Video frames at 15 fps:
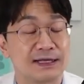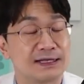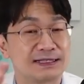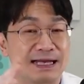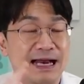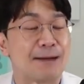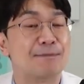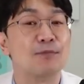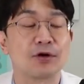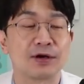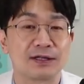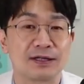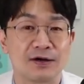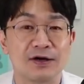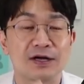애들이 잘 안
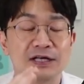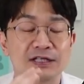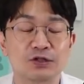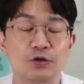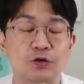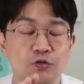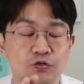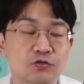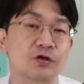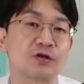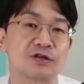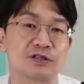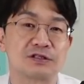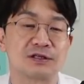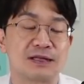먹게 돼요 식욕이 뚝
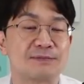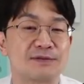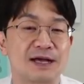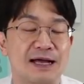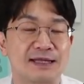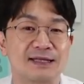떨어지죠 냄새가 안